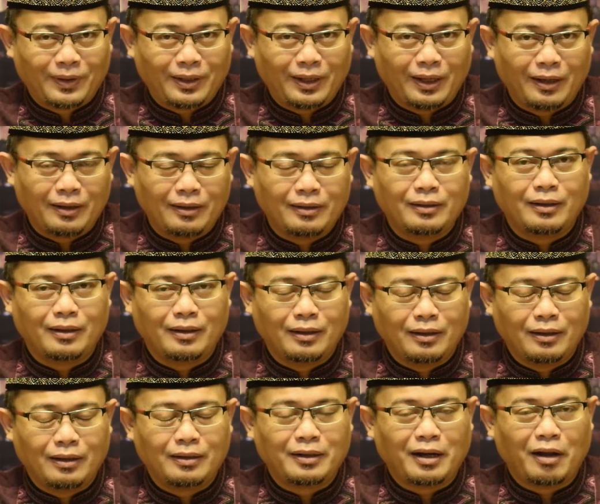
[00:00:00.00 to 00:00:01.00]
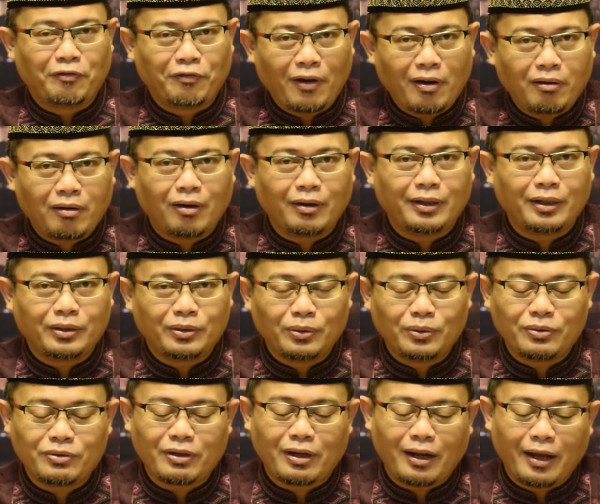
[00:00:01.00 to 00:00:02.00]
ya e, nafkah
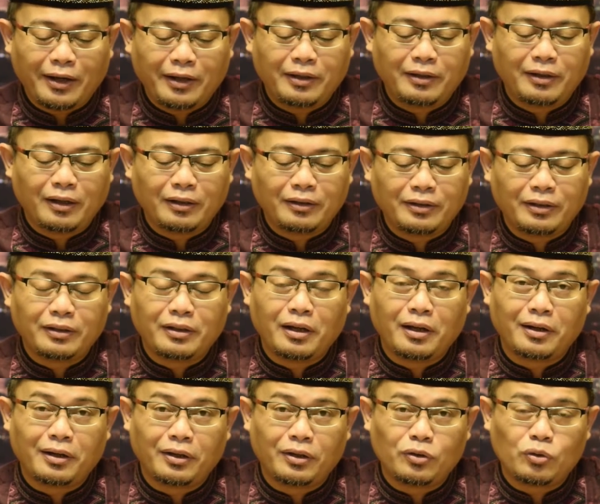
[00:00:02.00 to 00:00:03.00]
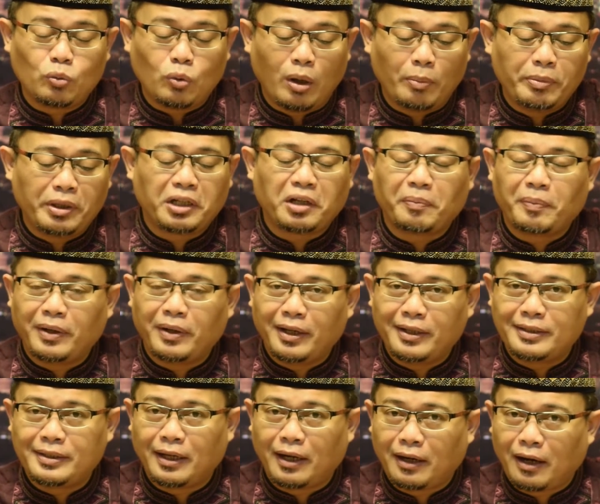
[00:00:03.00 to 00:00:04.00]
itu selain nanti dari suami kepada
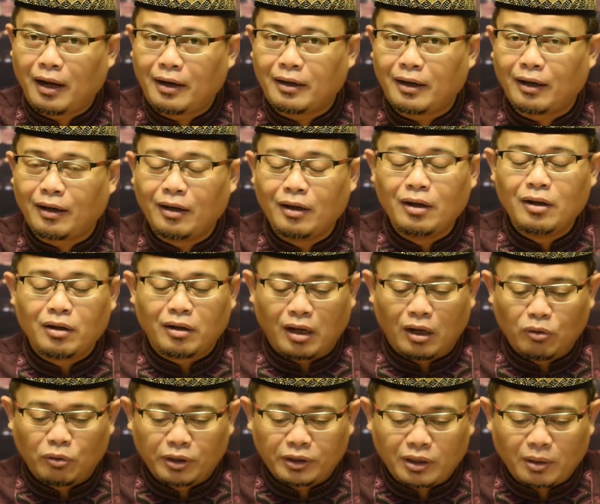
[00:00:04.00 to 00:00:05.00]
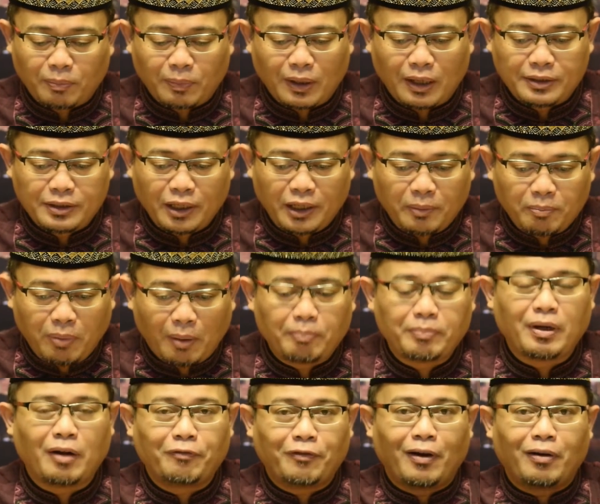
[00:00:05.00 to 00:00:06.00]
istri dan anak kalau kita pelajari bab
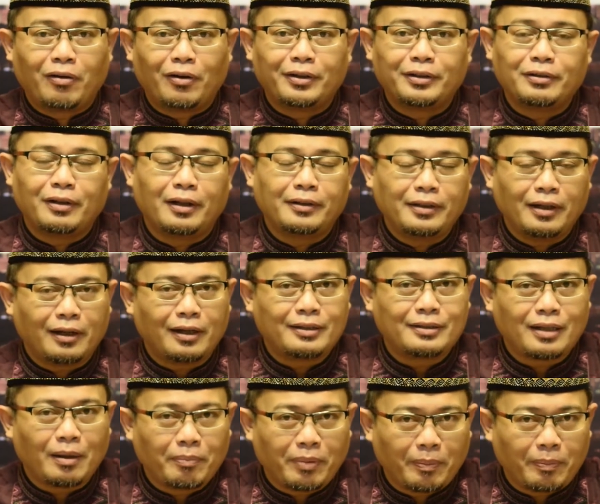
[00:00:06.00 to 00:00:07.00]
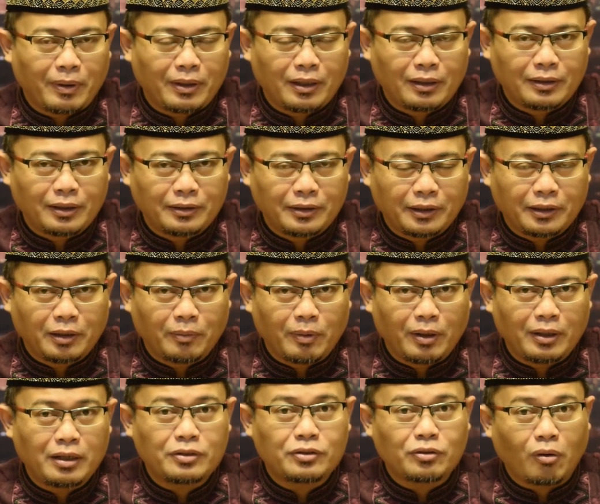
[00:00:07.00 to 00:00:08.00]
nafkah itu nanti akan sampai pada titik di
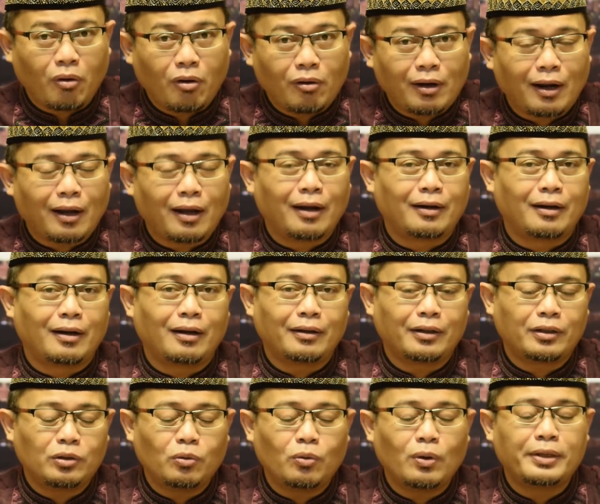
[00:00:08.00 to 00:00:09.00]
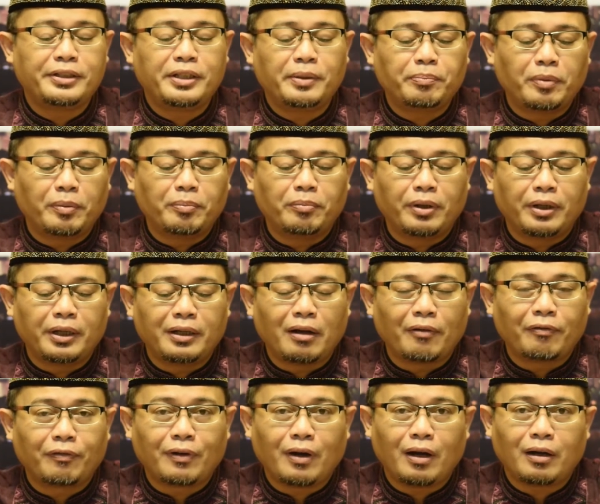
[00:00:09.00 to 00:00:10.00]
mana seorang anak itu wajib memberi
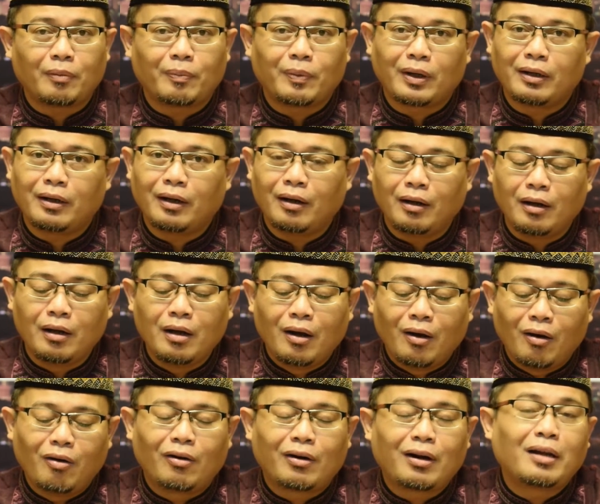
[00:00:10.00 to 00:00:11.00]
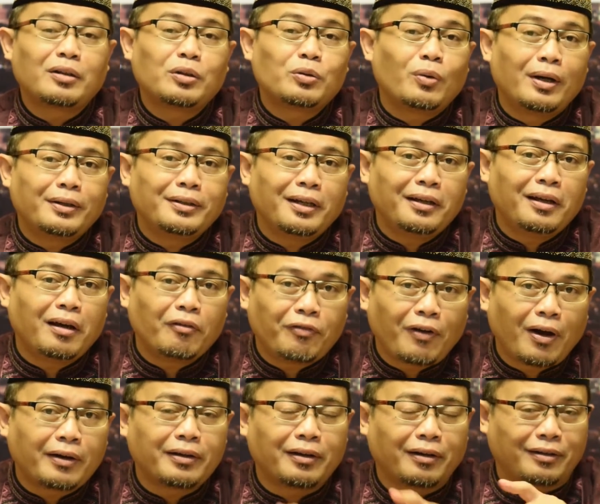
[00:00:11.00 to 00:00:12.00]
nafkah kepada orang tuanya yang
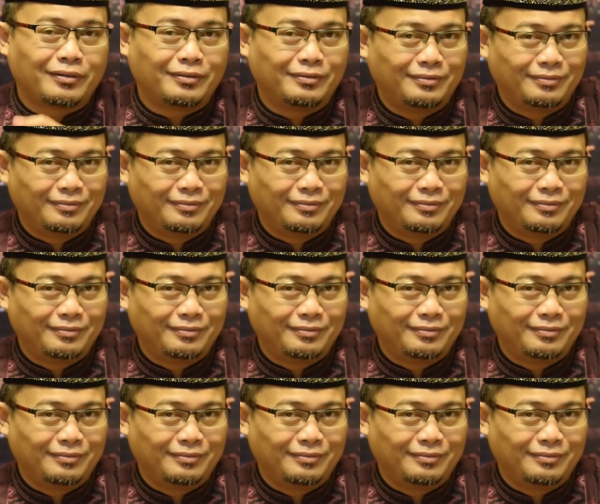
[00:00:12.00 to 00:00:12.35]
fakir